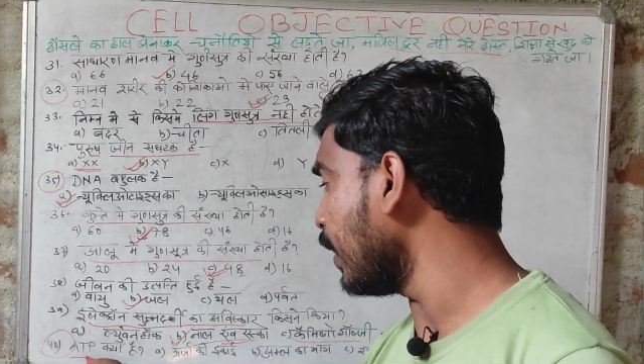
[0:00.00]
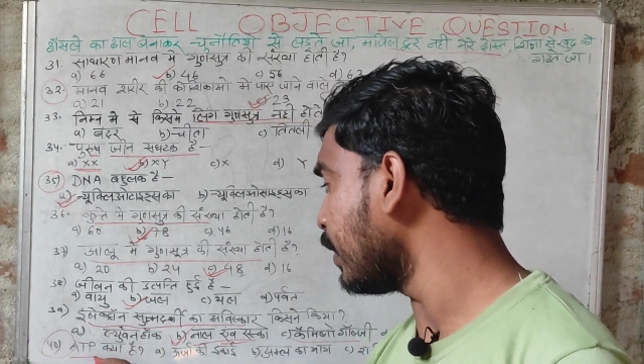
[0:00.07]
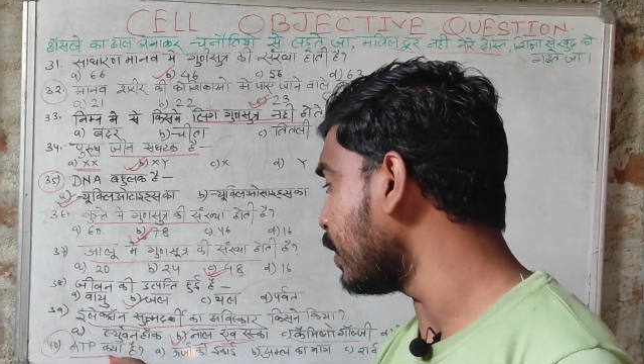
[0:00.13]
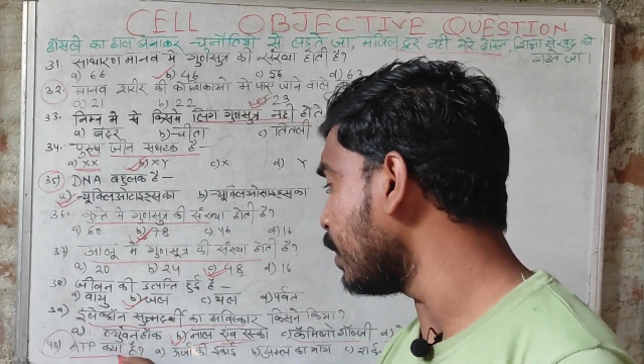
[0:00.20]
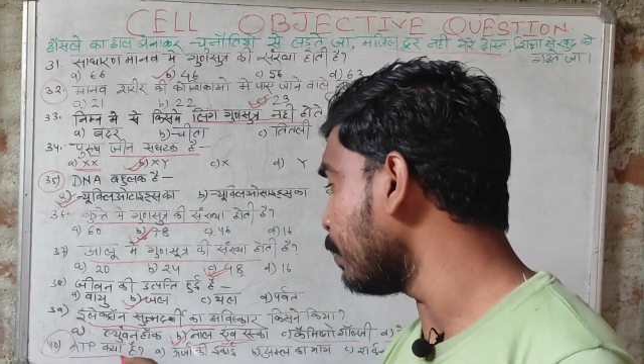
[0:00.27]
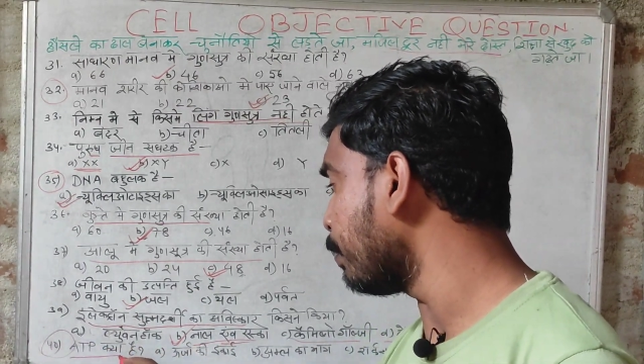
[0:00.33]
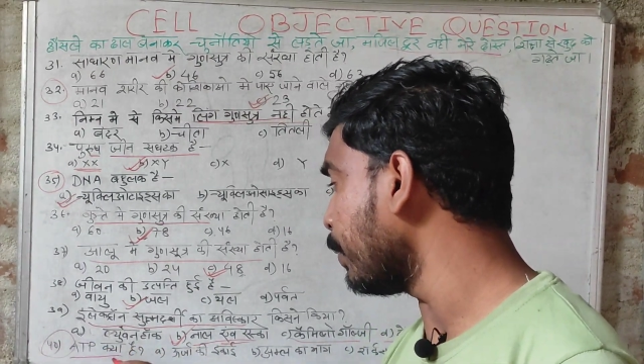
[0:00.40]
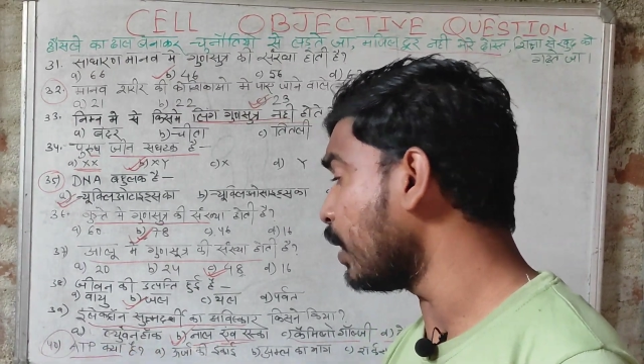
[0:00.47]

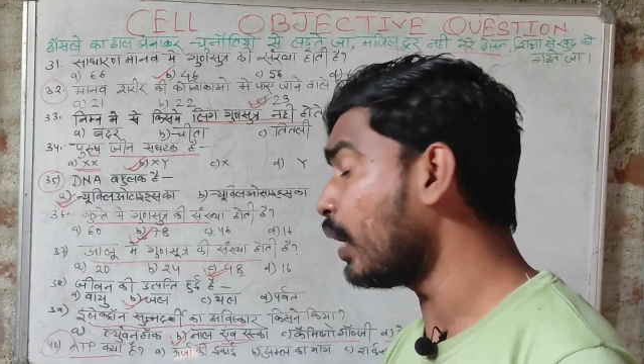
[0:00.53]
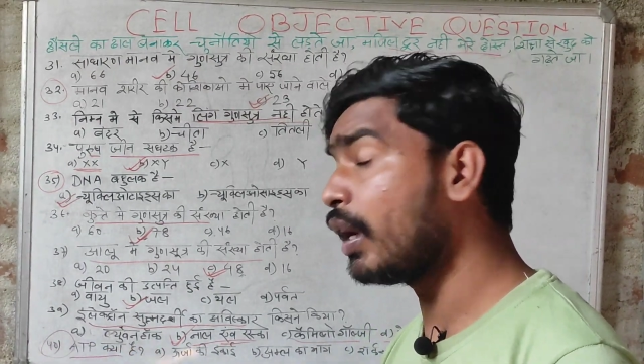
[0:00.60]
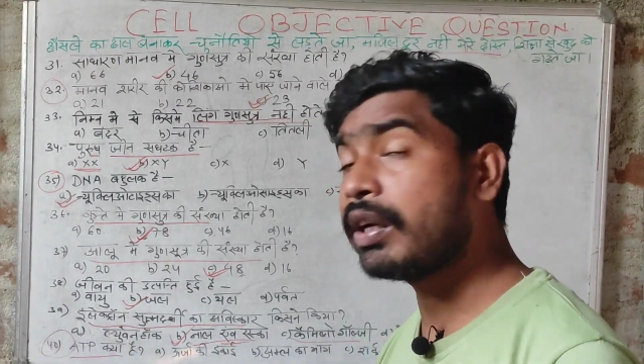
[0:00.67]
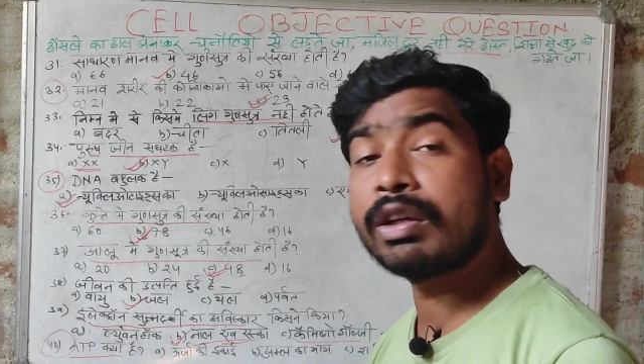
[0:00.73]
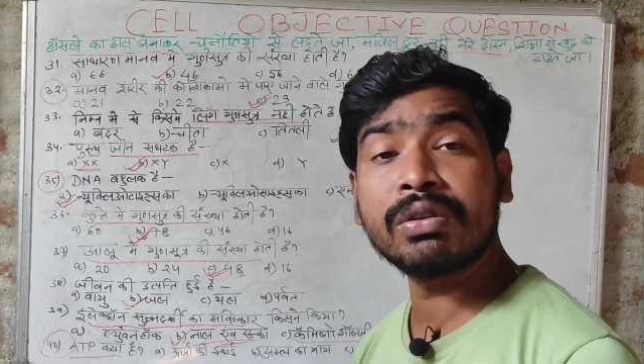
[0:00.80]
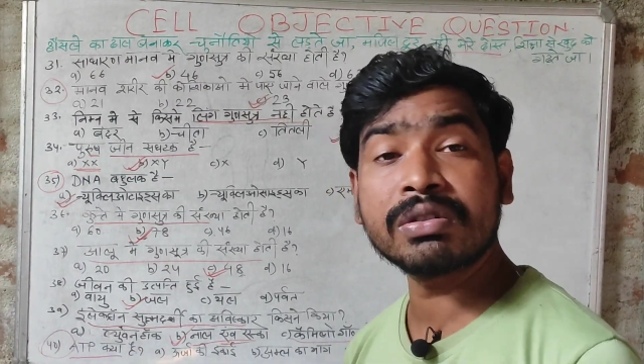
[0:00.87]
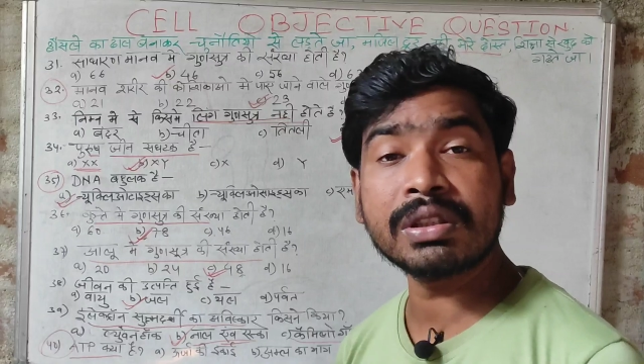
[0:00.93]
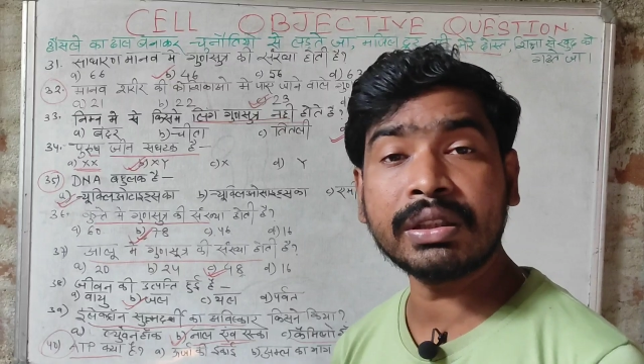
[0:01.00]
एटीपी
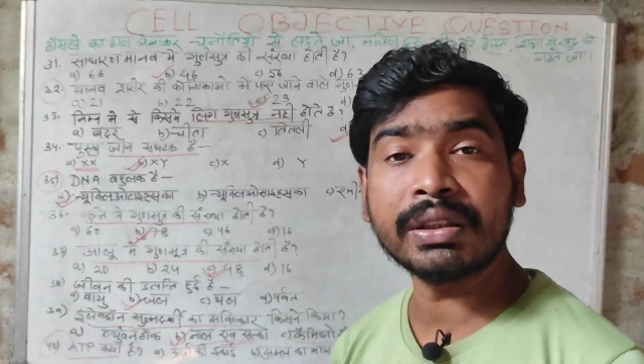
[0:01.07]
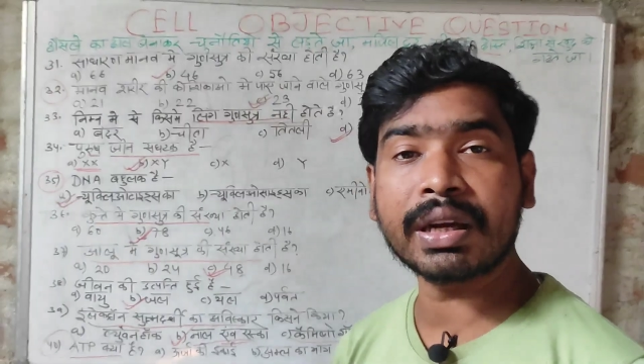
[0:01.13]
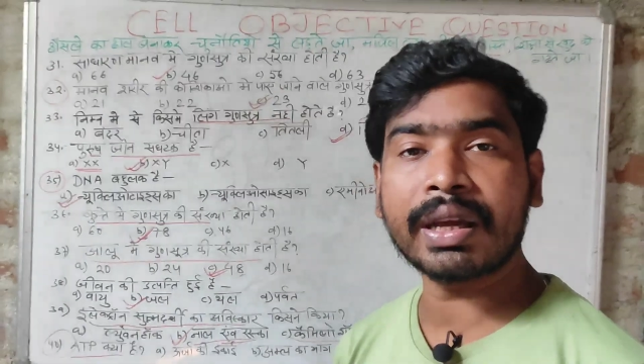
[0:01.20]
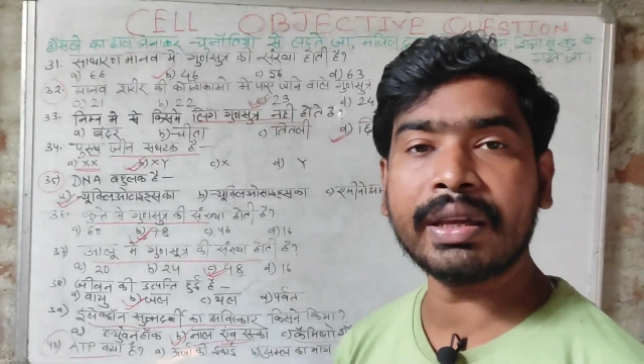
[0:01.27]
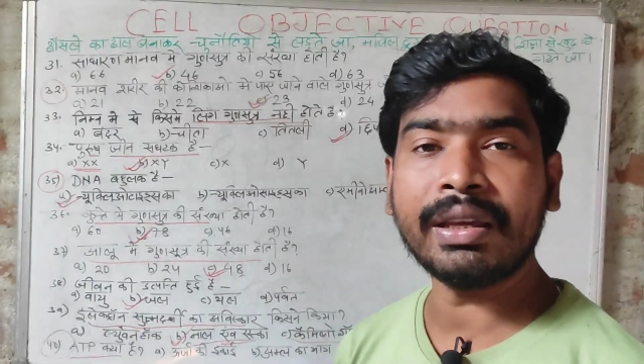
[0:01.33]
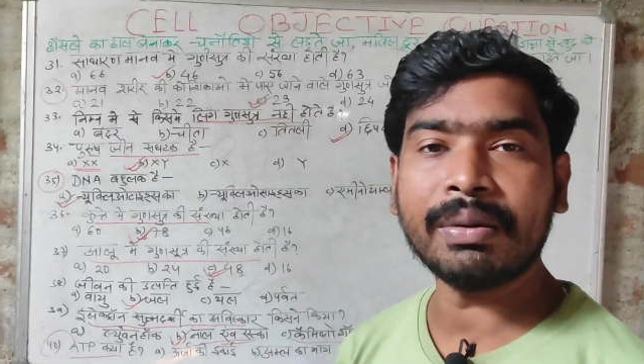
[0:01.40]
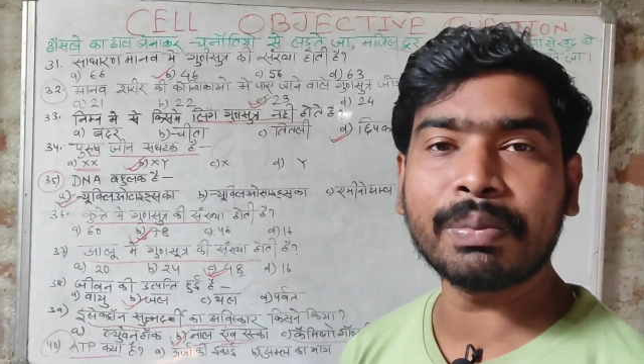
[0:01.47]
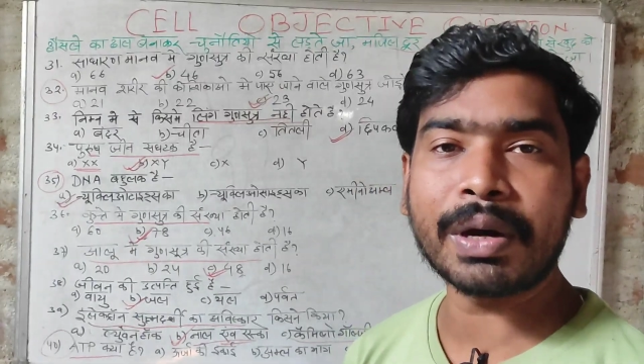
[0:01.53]
एडिनोसिन
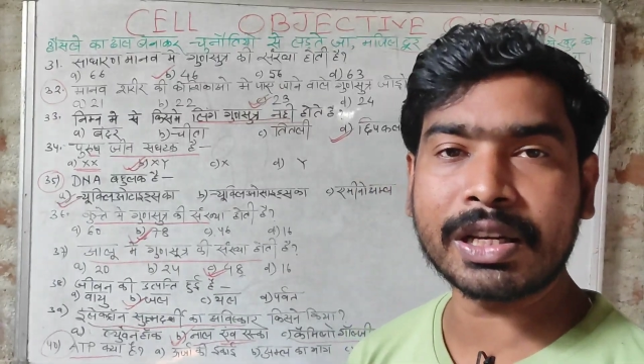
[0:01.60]
ट्राई